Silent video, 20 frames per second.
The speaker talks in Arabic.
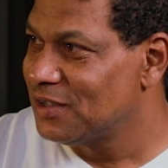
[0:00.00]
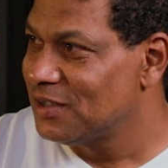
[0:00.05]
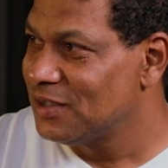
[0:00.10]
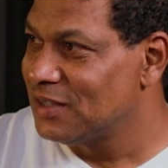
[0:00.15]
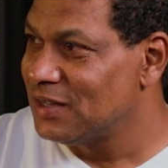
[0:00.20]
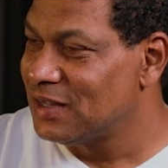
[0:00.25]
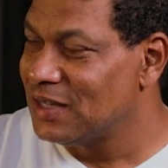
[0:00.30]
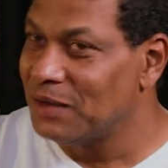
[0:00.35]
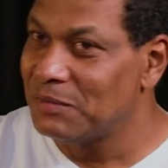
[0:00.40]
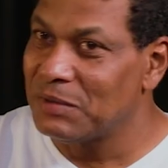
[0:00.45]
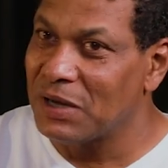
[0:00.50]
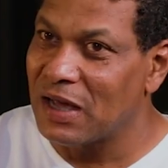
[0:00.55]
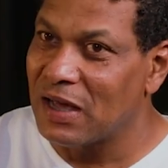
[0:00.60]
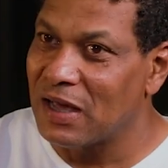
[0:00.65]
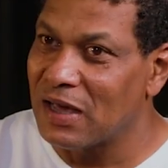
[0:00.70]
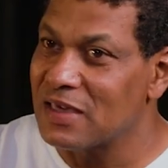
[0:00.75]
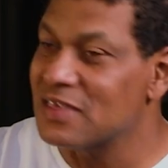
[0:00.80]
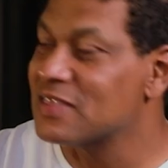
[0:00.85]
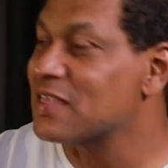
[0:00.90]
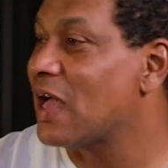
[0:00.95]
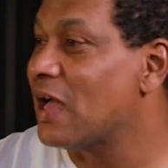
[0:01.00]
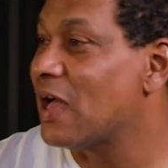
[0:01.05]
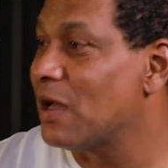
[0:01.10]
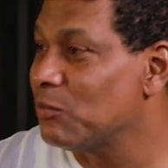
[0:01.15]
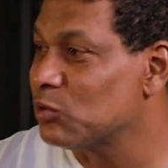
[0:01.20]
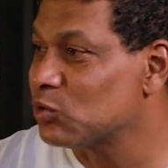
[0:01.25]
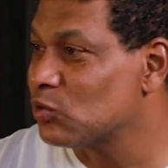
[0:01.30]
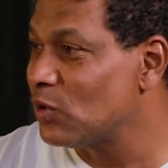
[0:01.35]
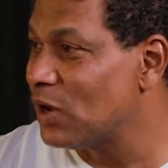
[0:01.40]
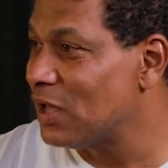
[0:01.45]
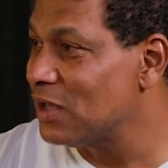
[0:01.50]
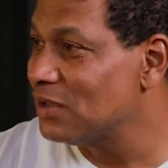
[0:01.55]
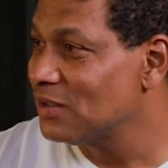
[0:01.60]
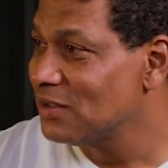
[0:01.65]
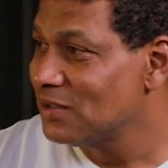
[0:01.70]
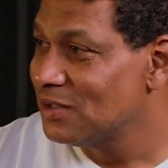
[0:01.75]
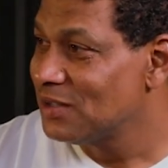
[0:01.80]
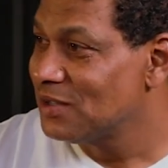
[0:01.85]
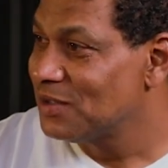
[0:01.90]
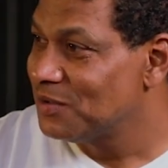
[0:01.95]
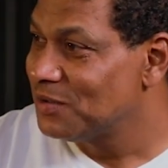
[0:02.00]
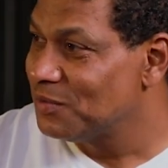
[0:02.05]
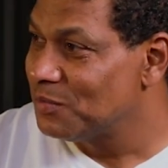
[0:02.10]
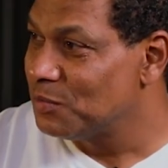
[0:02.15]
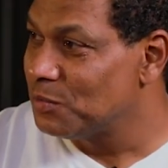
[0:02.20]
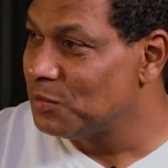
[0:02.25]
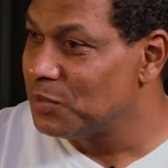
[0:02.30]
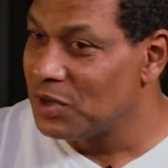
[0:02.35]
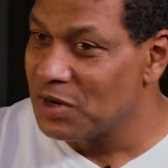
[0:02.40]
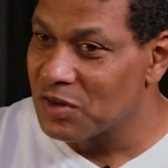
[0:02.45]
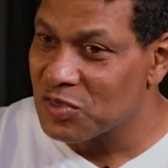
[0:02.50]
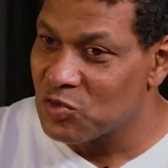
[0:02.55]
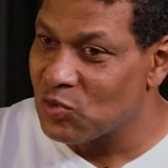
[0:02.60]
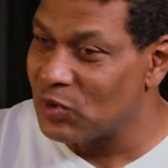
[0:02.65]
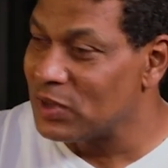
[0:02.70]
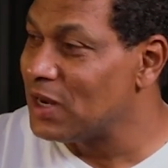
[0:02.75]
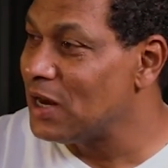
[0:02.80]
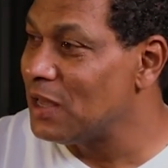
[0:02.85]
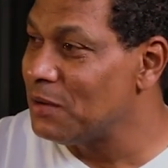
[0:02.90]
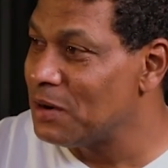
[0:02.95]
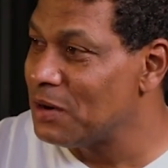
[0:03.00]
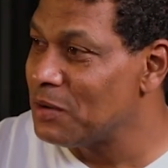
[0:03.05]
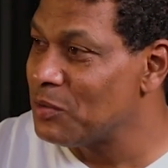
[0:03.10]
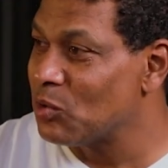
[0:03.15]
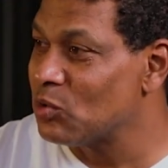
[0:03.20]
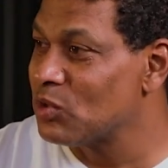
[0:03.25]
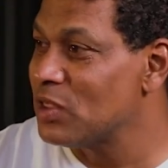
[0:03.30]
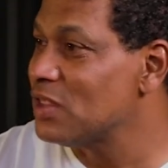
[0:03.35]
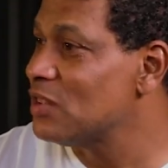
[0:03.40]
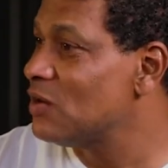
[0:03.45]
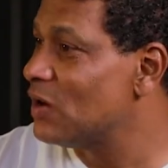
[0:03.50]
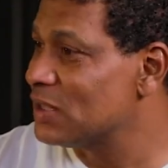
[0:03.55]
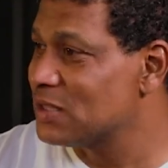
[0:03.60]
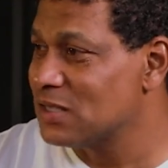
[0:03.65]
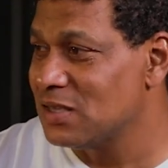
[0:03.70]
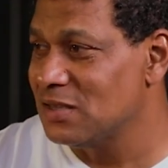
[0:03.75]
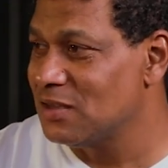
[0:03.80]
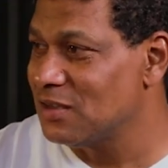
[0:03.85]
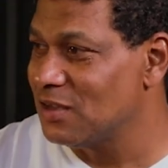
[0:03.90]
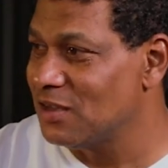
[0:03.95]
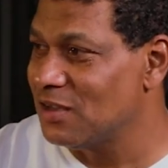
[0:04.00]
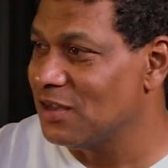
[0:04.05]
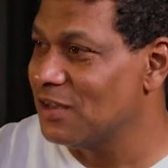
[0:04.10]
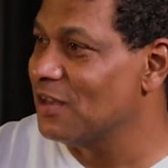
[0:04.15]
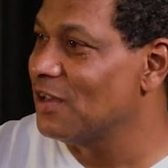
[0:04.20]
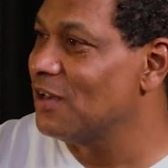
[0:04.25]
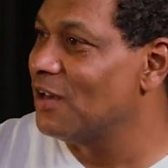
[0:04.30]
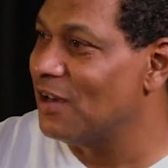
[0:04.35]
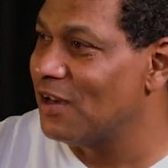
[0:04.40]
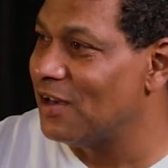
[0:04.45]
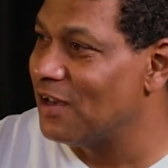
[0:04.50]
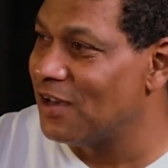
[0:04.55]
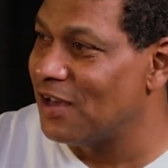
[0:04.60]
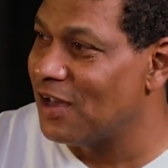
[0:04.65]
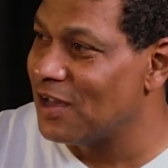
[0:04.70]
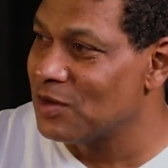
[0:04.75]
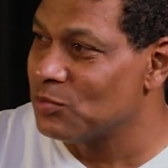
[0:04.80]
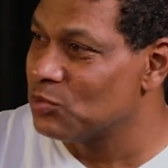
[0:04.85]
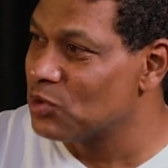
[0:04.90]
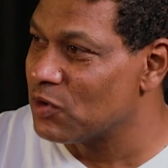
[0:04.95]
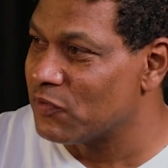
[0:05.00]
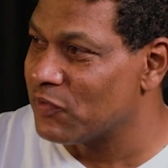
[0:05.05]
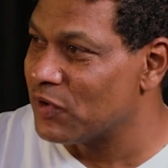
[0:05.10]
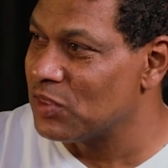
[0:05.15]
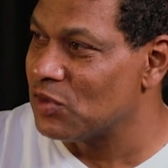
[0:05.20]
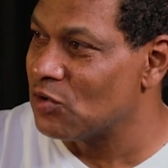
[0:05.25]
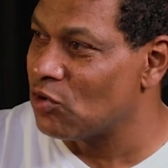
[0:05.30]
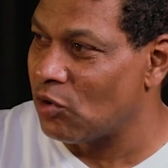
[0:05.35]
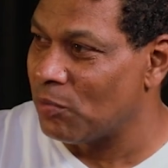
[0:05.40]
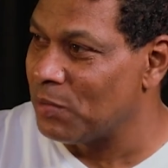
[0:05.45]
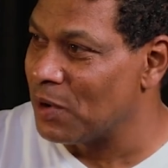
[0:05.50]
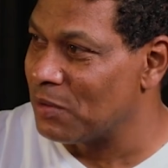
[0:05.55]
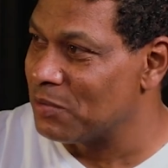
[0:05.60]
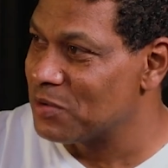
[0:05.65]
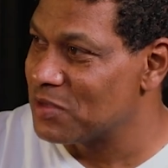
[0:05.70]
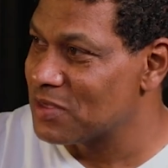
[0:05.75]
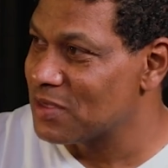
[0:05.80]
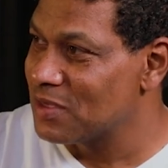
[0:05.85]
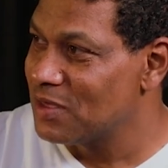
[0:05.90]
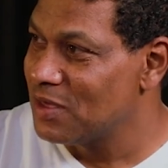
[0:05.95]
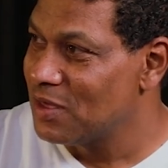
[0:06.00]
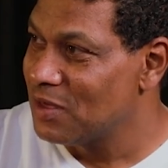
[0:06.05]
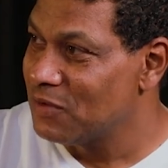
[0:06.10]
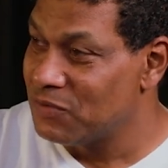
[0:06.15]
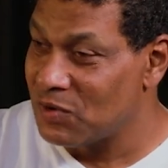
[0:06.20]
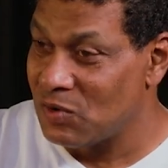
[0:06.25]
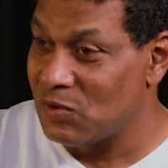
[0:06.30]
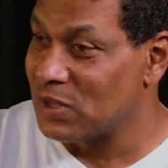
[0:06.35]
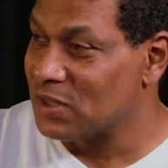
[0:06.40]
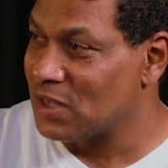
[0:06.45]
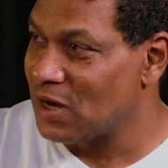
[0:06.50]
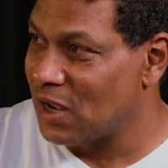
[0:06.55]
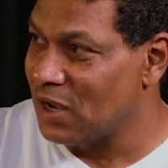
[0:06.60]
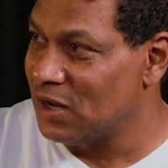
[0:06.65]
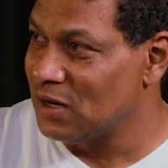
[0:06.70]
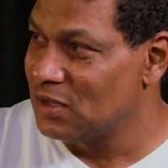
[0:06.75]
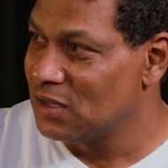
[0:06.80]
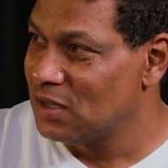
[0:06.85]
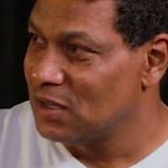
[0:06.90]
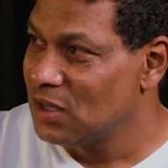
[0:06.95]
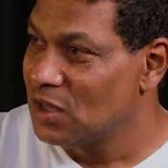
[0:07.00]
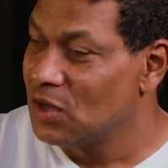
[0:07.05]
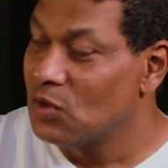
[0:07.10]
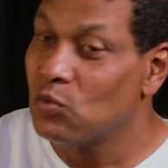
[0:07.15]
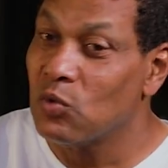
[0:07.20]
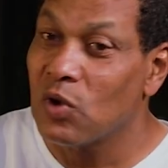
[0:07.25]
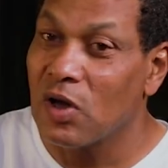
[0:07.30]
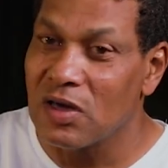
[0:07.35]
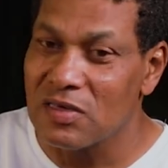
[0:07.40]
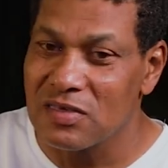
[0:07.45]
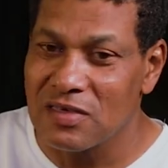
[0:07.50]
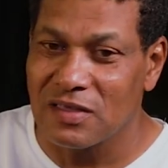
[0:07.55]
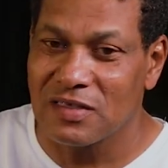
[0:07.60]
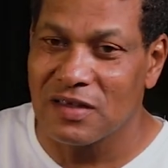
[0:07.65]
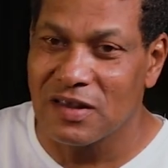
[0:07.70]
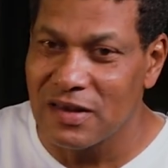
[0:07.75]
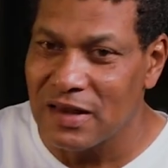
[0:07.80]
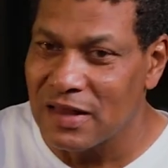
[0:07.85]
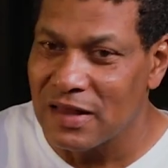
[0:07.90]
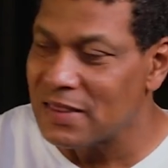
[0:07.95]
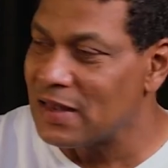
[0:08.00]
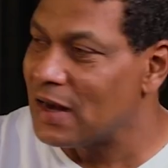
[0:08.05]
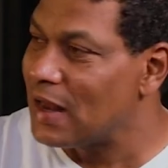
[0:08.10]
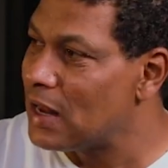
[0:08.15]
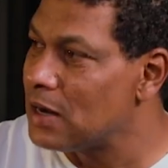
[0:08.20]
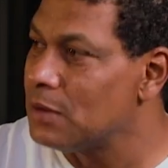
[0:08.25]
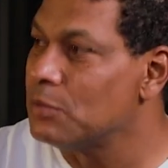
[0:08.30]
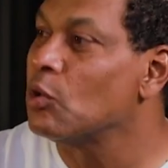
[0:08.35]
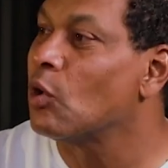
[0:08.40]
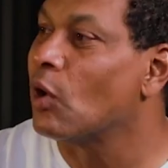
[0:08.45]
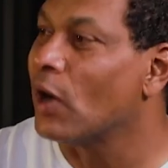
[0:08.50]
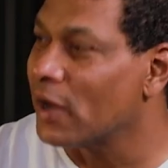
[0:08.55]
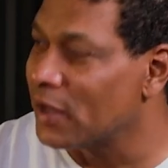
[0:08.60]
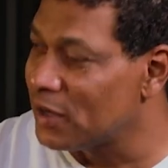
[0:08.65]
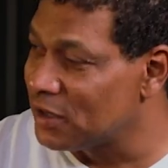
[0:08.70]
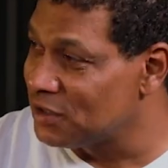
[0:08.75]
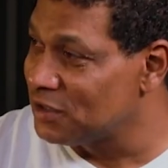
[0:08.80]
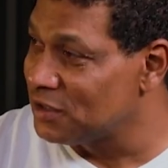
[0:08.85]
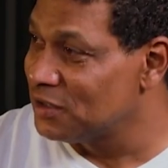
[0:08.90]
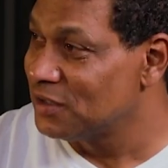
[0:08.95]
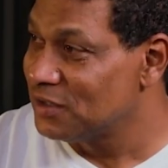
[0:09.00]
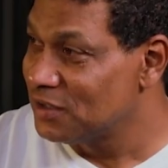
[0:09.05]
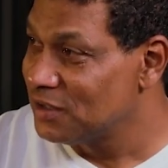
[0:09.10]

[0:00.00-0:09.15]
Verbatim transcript: انما عايز تحقق بطوله بالسكواد اللعيبه اللي موجوده دلوقتي آه، اي أيوة، مدير فني يروح بيراميدز في الوقت الحالي وخاصه النادي الاهلي بيعاني